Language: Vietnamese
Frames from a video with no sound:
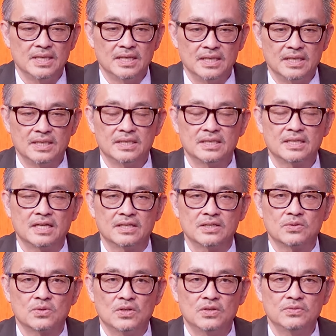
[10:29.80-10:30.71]
ở
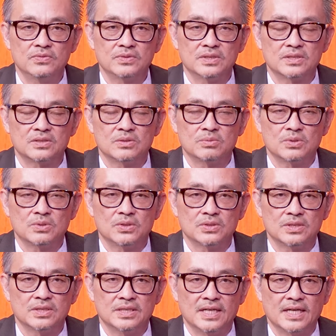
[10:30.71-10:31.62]
Garden Grove chúng
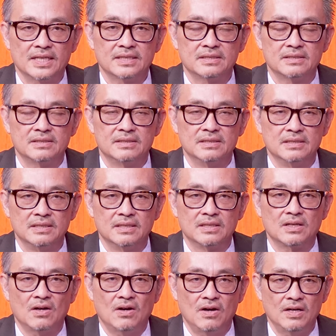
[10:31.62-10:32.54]
tôi thì đã
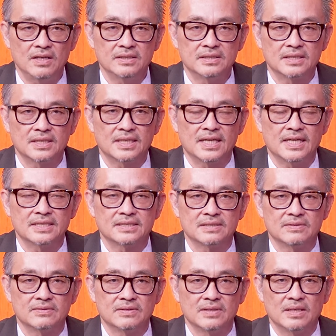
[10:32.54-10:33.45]
từng có những cái
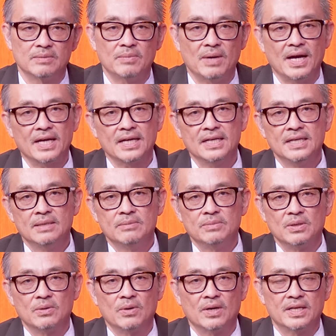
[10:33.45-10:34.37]
license để bán
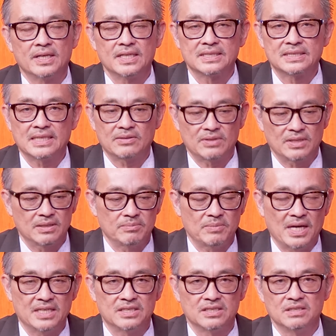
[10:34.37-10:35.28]
marijuana sau này
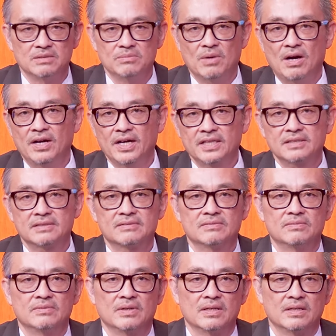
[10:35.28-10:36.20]
bài trừ bỏ hết
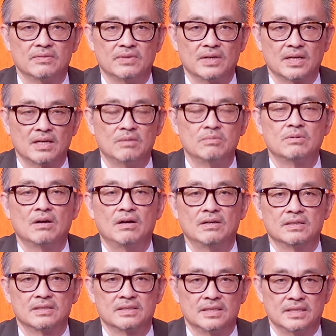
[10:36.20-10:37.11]
ừ, mà không
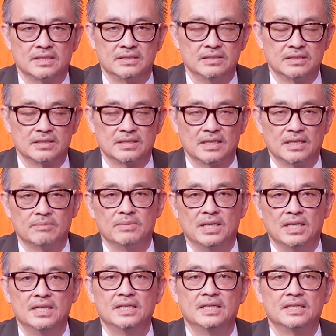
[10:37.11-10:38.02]
còn quá nhỉ. được à,
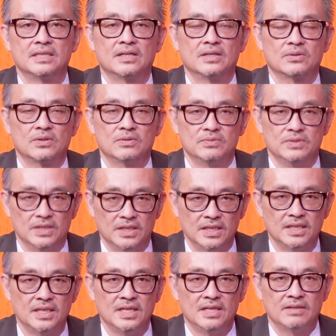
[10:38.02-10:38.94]
mở ở Garden Grove
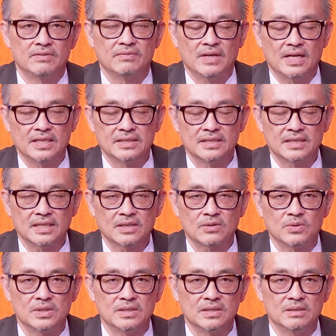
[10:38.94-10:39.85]
nữa và những cái
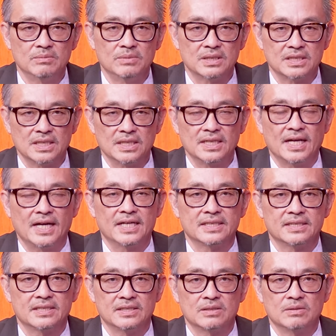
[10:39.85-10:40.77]
khuynh hướng mà trở
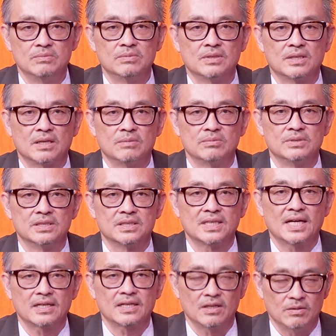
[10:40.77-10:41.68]
lại thì cũng không
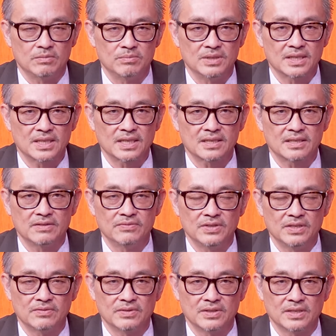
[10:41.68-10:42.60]
được tán đồng với các nghị
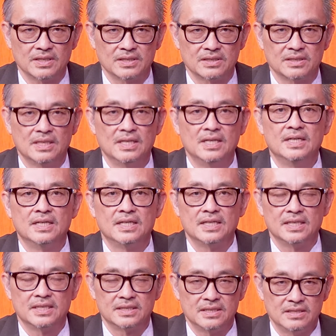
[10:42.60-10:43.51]
viên và
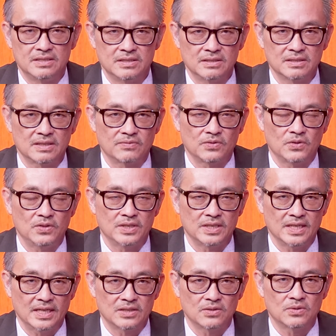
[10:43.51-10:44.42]
À, thị trưởng thành phố
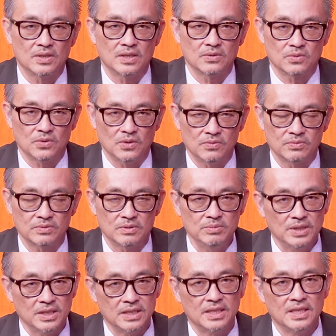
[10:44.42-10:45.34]
hiện nay của Golden Grove
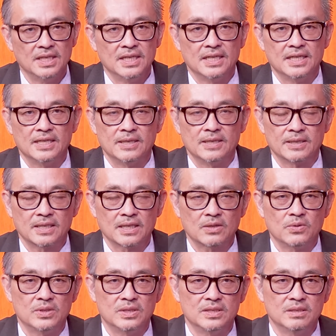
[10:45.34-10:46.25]
cũng như à, cái
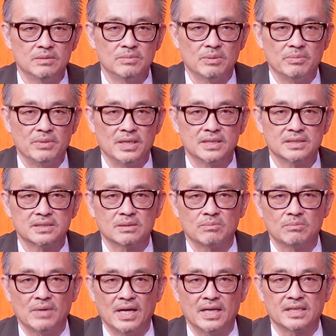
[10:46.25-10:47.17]
khuynh hướng mà mở
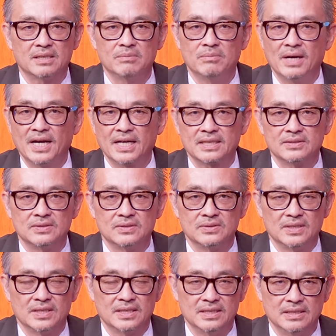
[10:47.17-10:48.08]
sòng bài cờ bạc
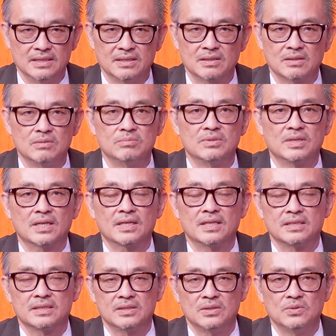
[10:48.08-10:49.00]
đồ này kia nó cũng
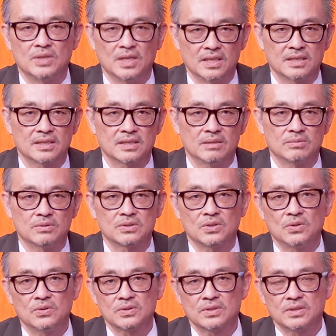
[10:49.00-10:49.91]
rất là tiêu cực không có
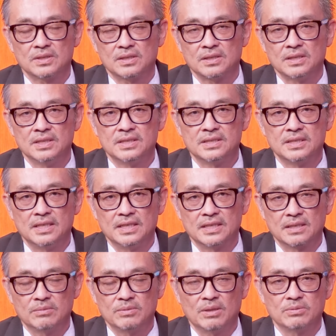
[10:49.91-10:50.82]
tốt cho
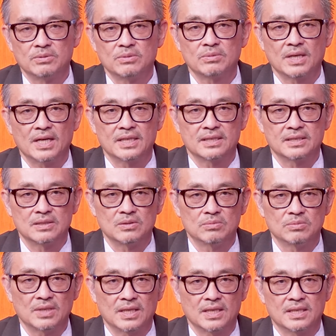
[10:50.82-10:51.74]
à, cộng đồng chúng ta thì
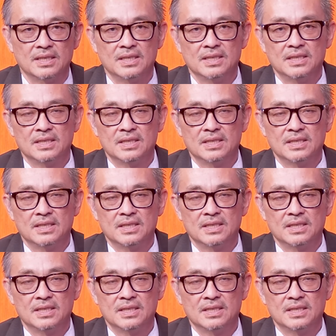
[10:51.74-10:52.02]
chúng ta